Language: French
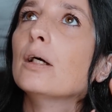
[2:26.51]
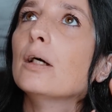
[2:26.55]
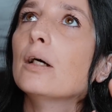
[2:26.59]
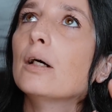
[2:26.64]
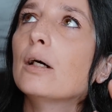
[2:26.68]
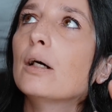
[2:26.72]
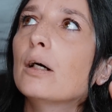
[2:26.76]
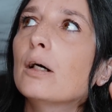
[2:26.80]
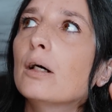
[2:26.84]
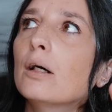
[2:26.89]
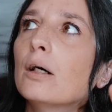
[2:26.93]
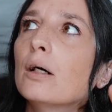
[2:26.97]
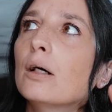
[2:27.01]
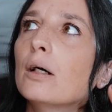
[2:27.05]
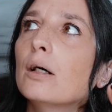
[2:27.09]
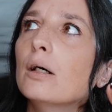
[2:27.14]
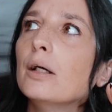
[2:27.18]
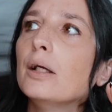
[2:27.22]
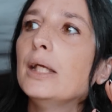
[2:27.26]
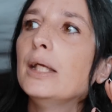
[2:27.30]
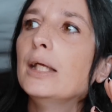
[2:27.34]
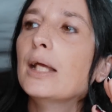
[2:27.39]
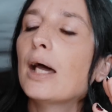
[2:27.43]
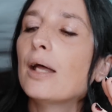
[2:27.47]
Euh,
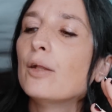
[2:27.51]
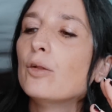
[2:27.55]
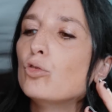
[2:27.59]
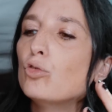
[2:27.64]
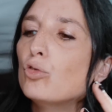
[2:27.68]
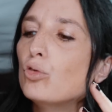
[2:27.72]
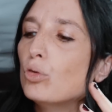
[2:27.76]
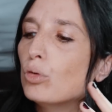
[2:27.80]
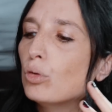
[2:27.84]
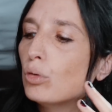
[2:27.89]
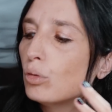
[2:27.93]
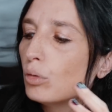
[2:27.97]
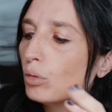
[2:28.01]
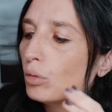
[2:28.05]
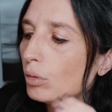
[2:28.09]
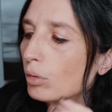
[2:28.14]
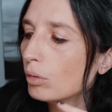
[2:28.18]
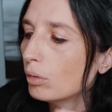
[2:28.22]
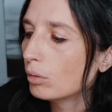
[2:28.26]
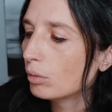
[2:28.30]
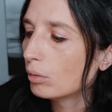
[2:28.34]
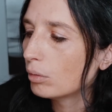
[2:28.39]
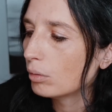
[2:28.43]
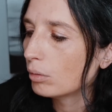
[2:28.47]
il y a deux
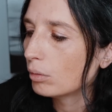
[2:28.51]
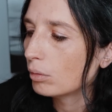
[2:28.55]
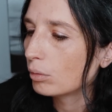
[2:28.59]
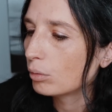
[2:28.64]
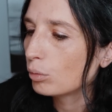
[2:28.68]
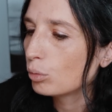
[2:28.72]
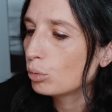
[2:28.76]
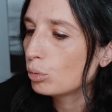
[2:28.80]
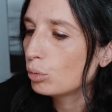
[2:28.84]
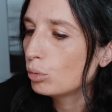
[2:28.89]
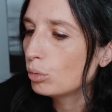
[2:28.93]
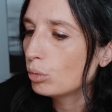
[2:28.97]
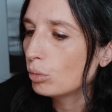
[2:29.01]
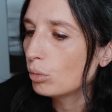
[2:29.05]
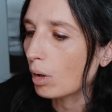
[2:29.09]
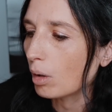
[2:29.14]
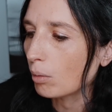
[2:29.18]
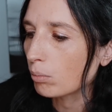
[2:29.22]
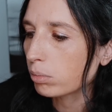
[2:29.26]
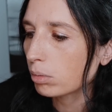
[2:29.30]
euh, glouglous là.